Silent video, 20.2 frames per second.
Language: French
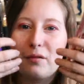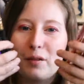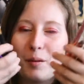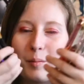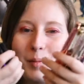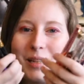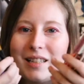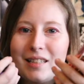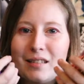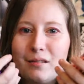
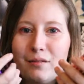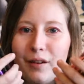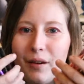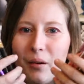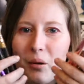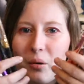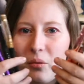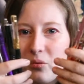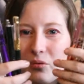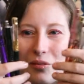20 000
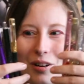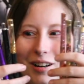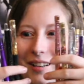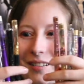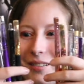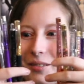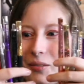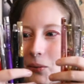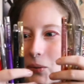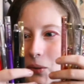différents,
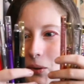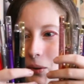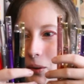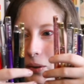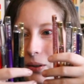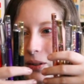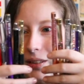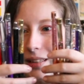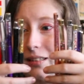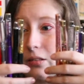voilà. Donc
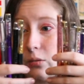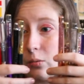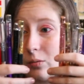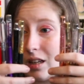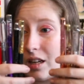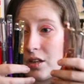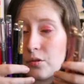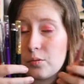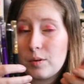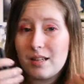euh, ils sont
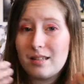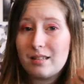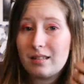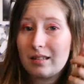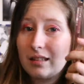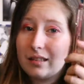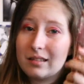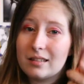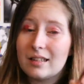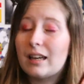très chouettes,
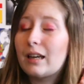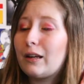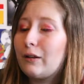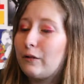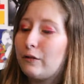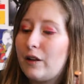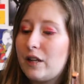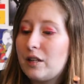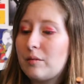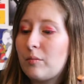ils
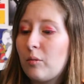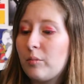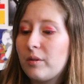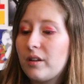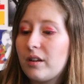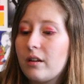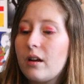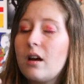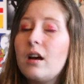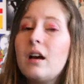écrivent vachement
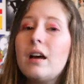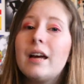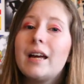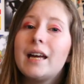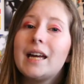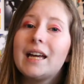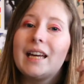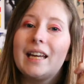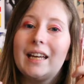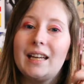bien.
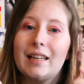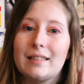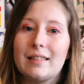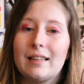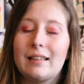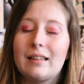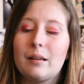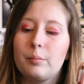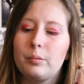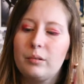Et
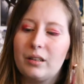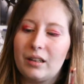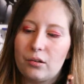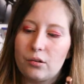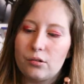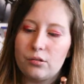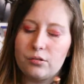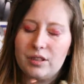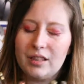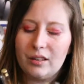c'est un peu
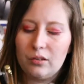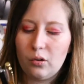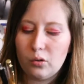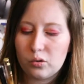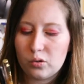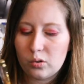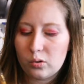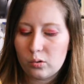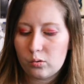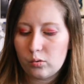écologique dans
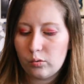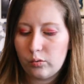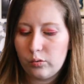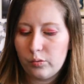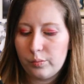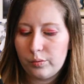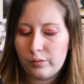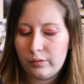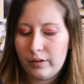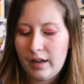le sens où
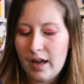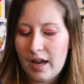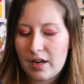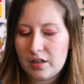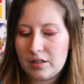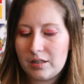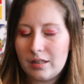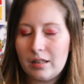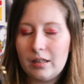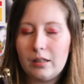vous pouvez
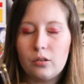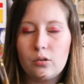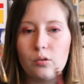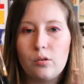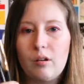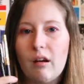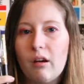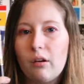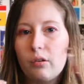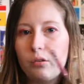acheter que
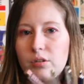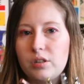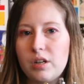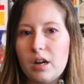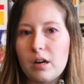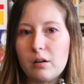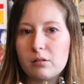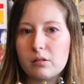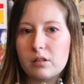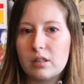la
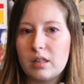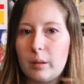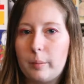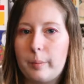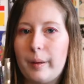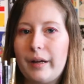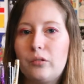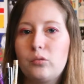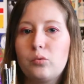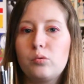recharge et
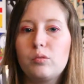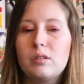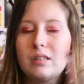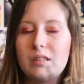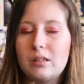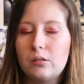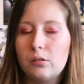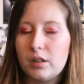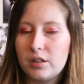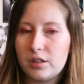pas tout le
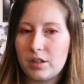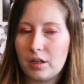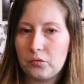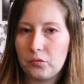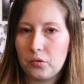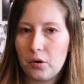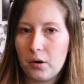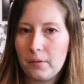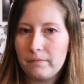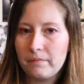stylo à chaque
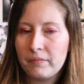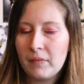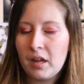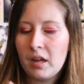fois.